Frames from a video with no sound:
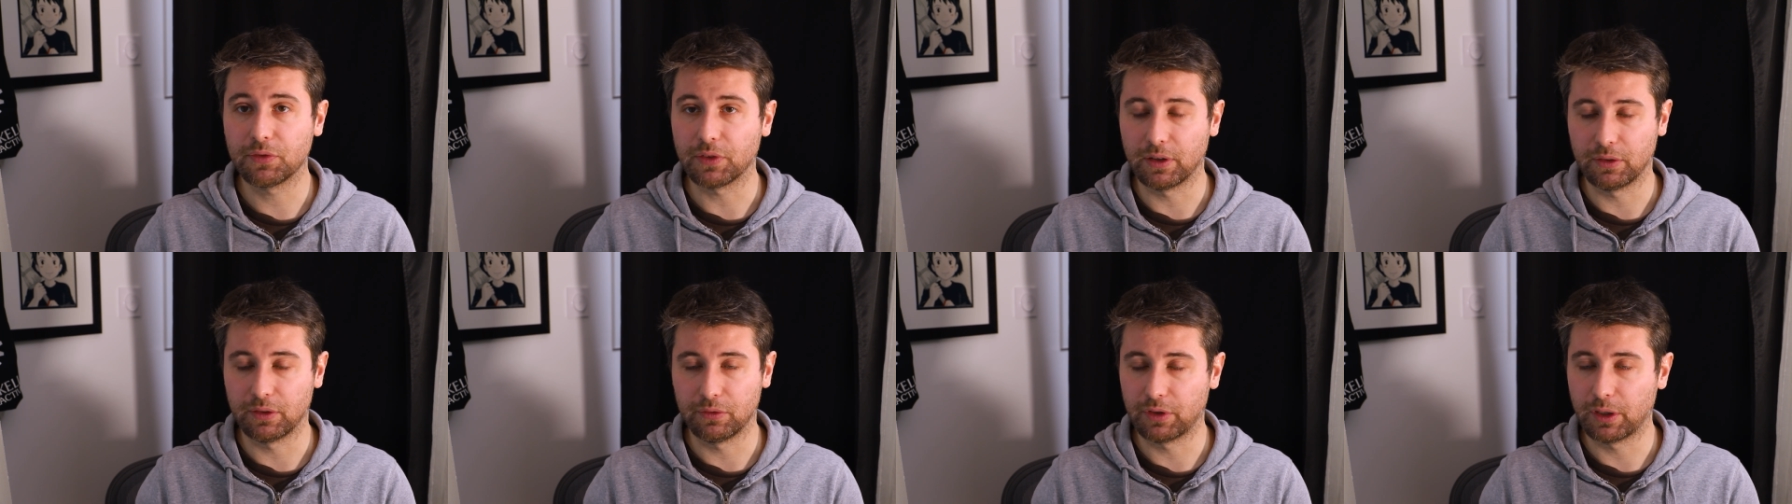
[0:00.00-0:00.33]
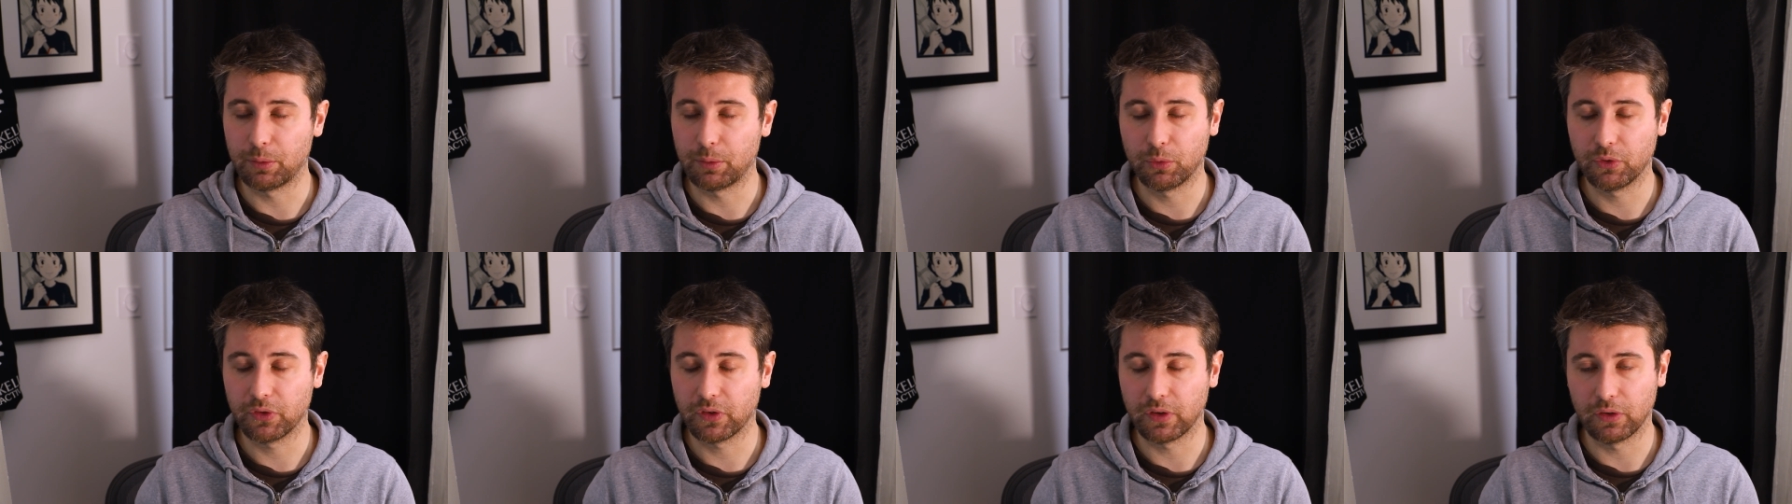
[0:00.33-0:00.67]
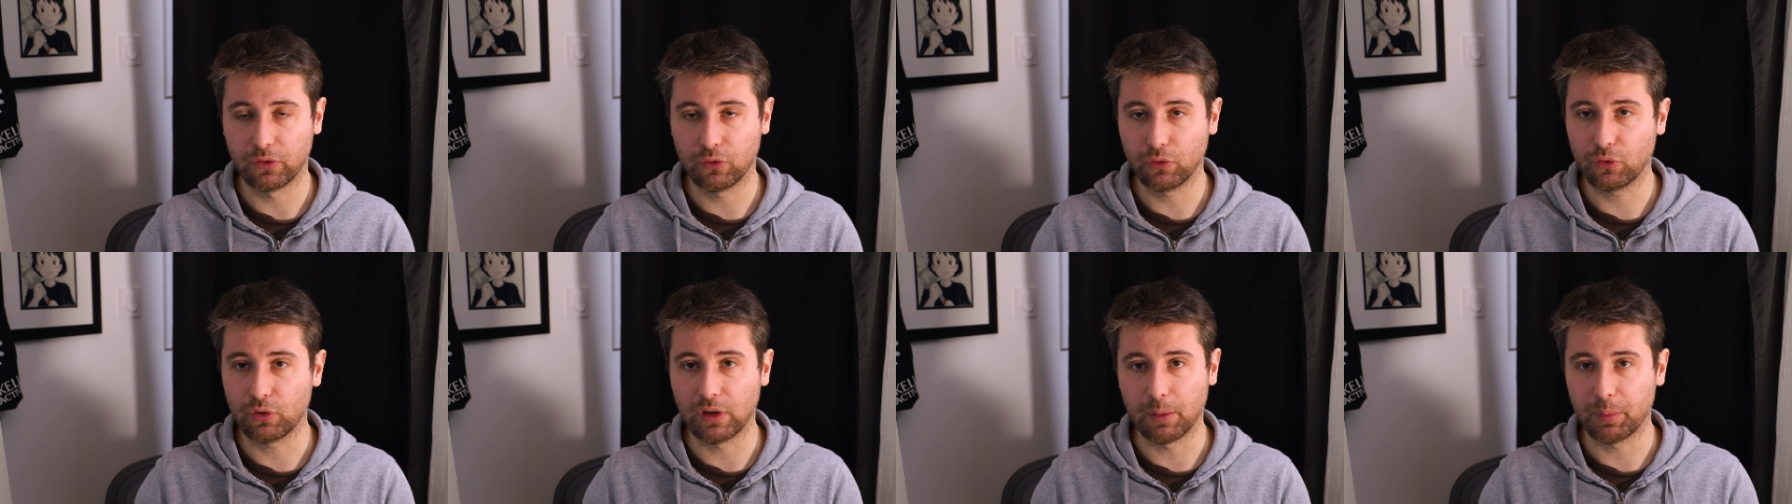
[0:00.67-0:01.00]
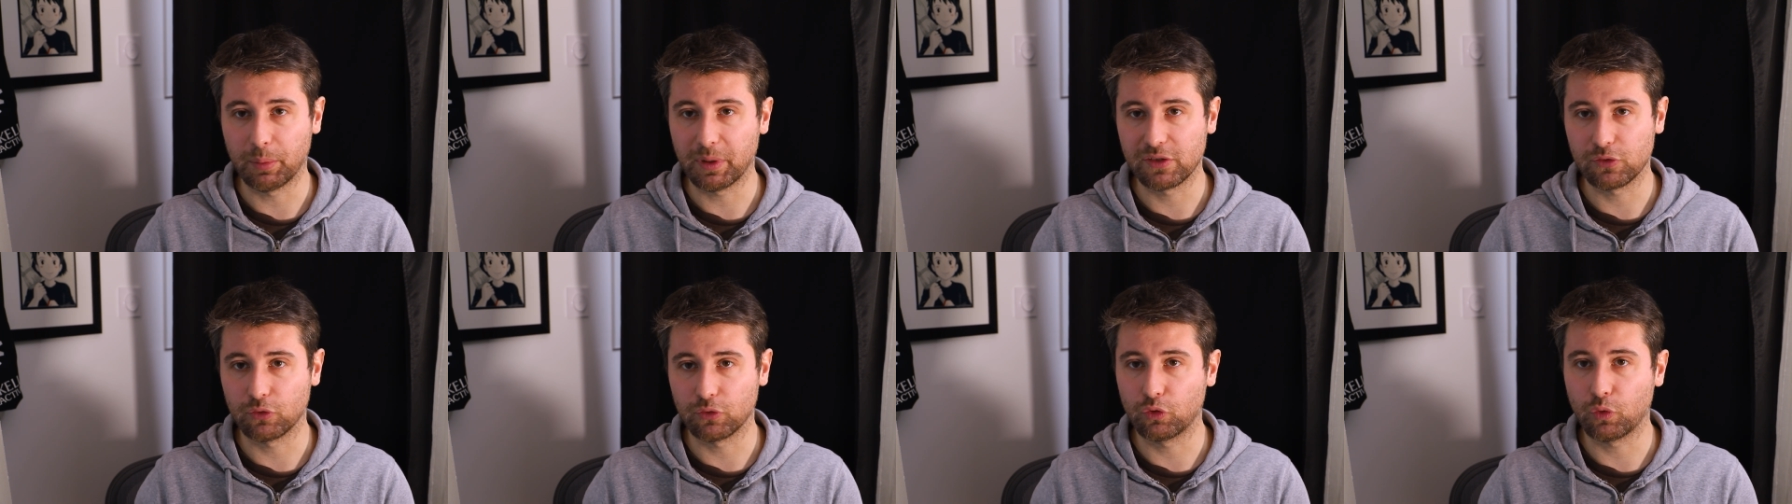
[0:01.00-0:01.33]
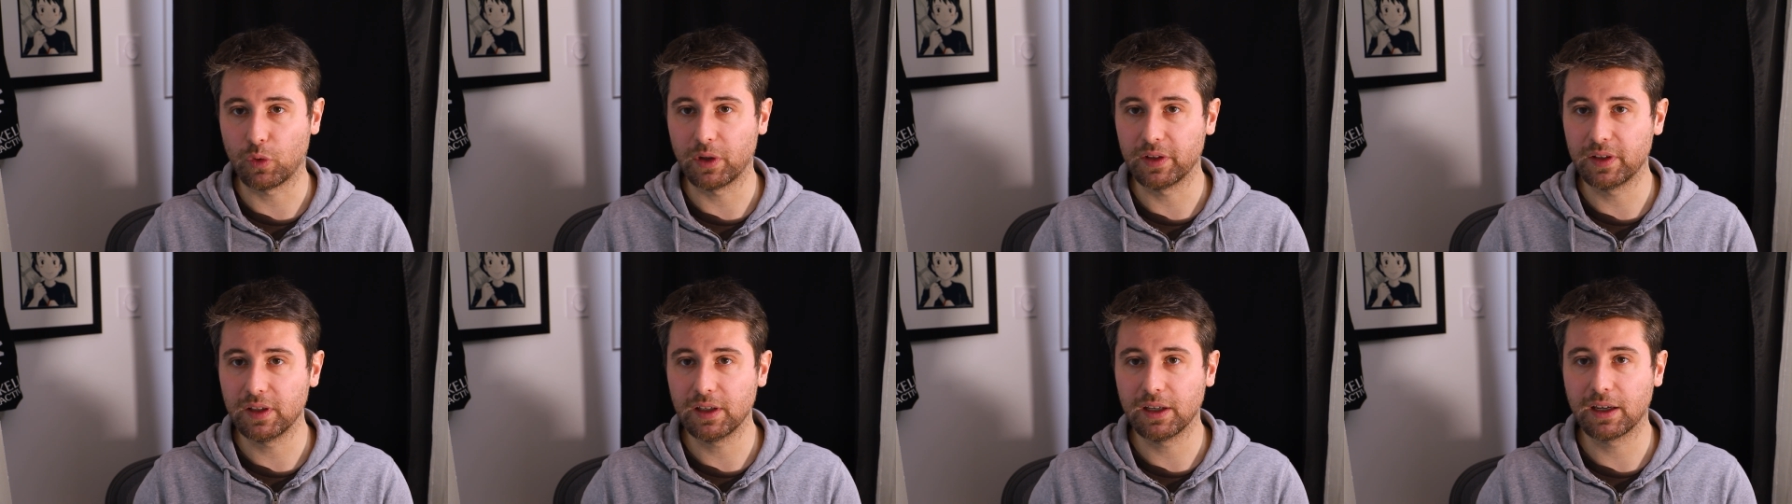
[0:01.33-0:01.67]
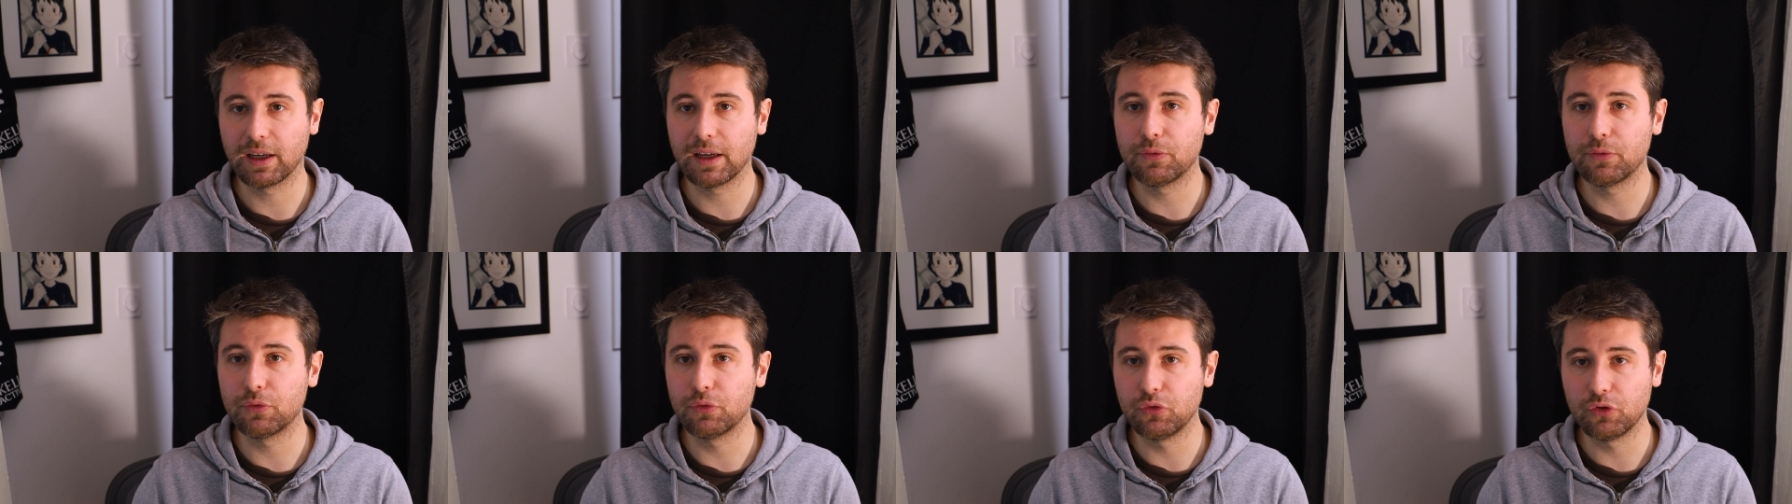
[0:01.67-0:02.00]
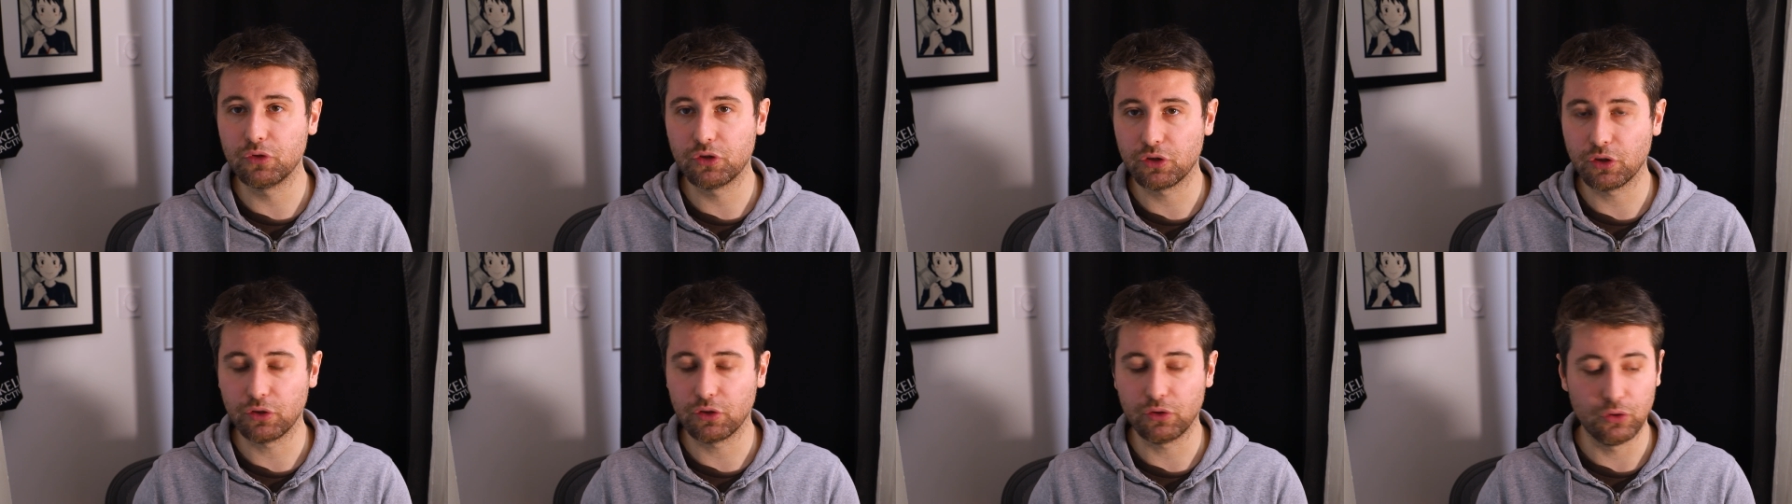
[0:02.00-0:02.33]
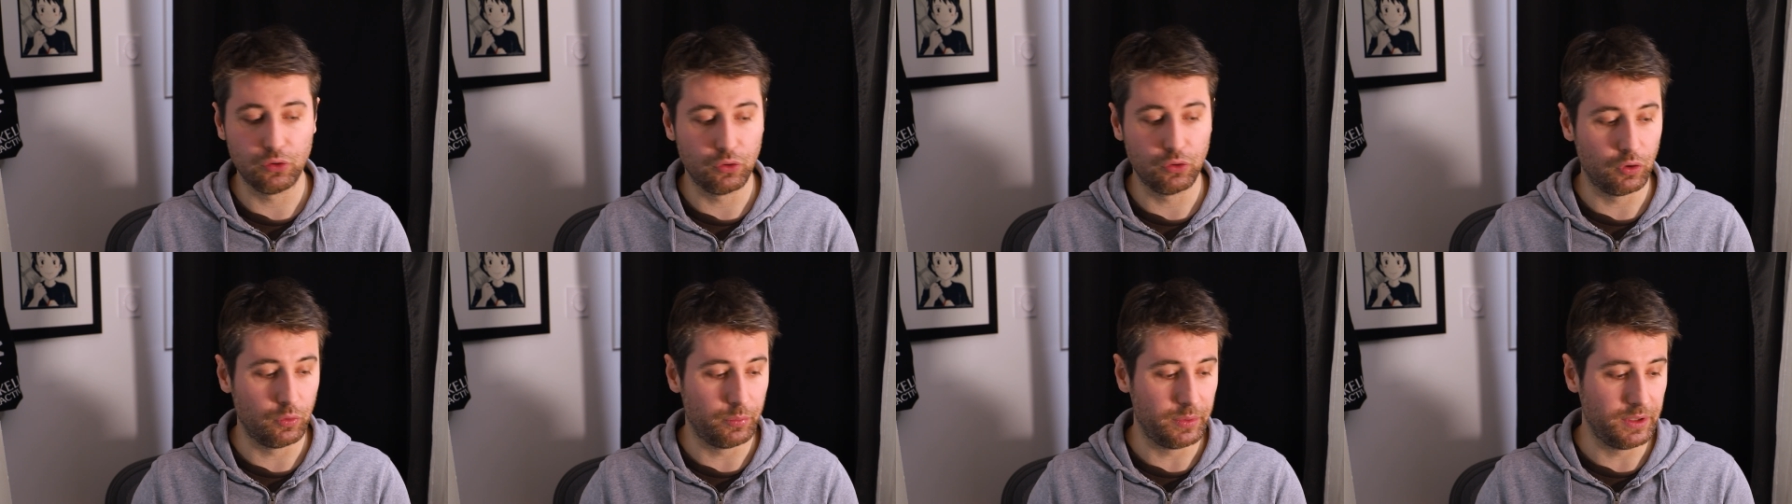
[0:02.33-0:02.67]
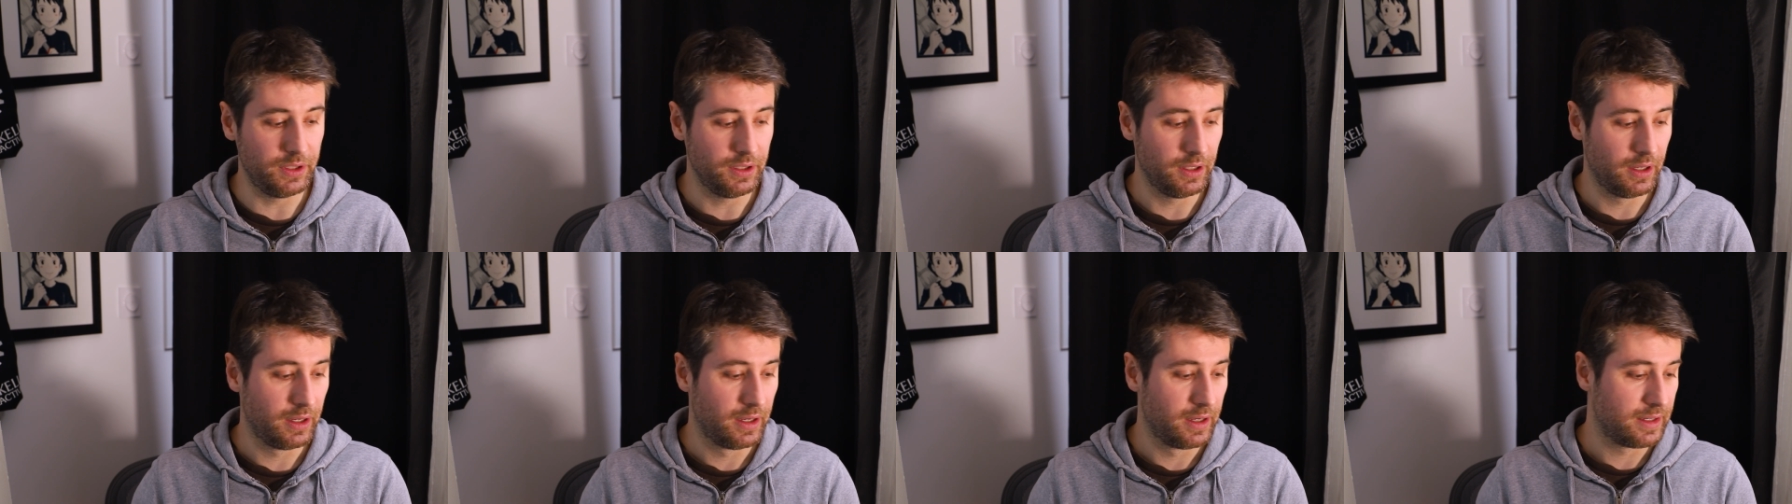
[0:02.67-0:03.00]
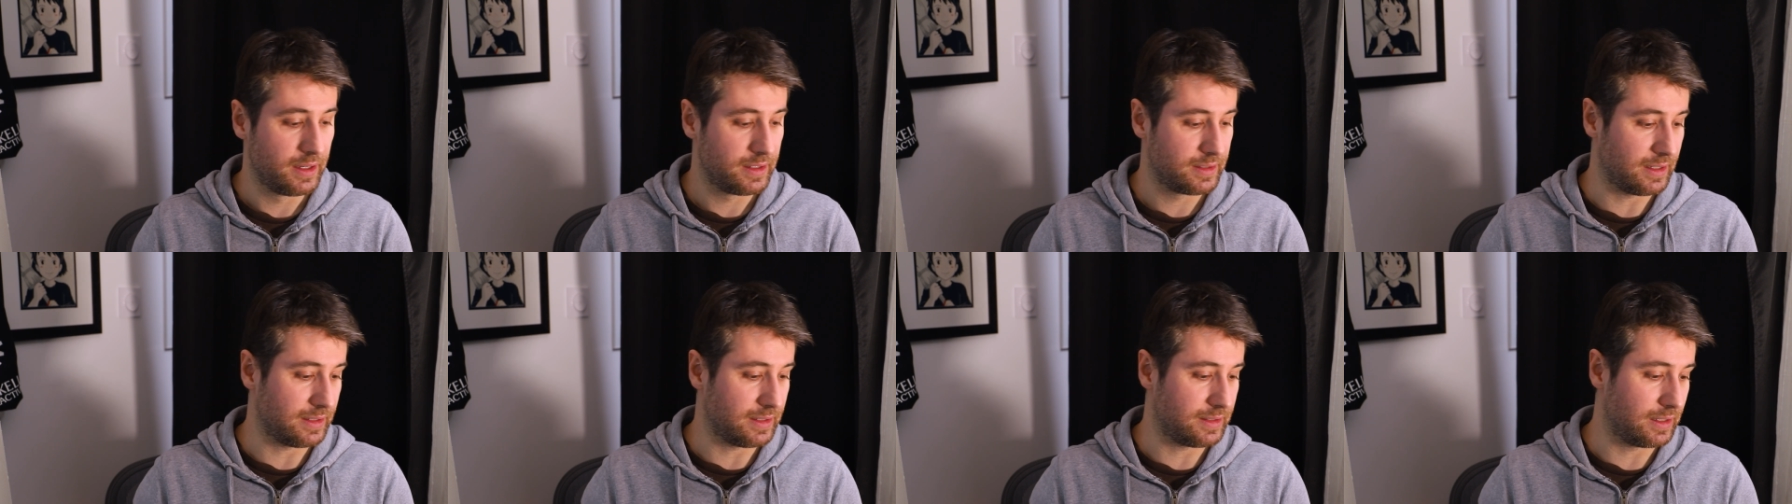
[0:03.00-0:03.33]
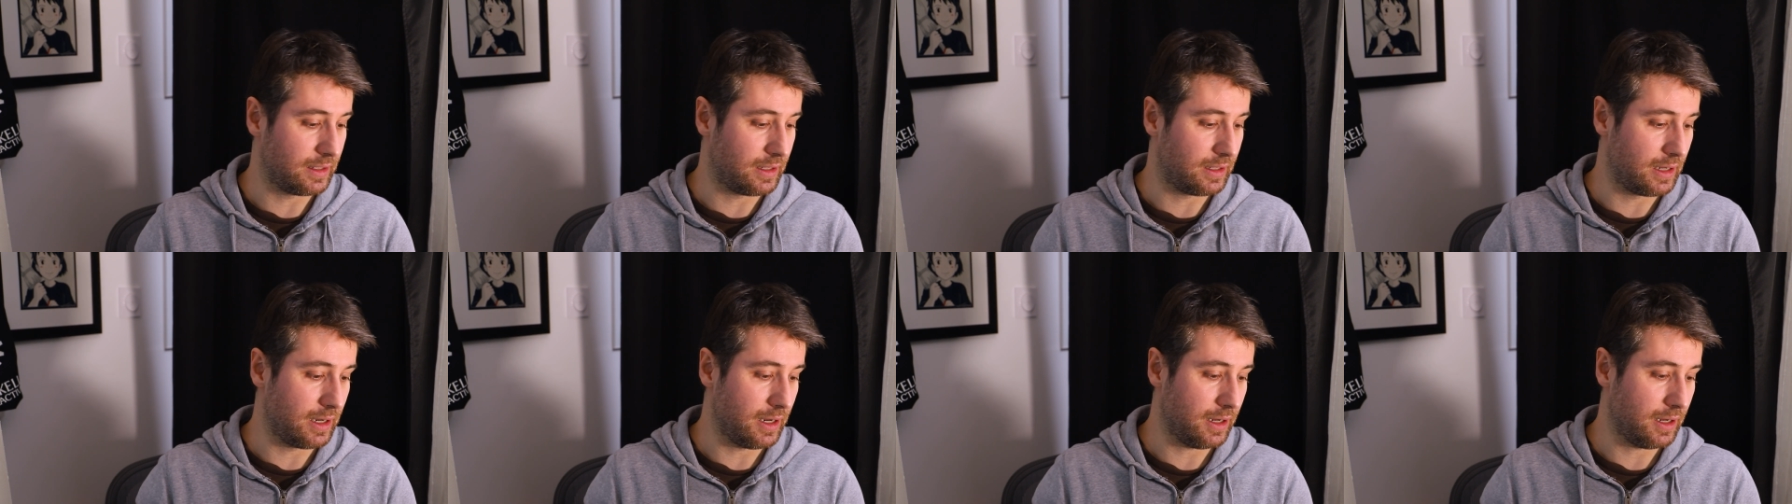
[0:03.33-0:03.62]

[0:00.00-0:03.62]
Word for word: Enfin vraiment c'est sûr que l'impression 3D révolutionne le hobby, ça c'est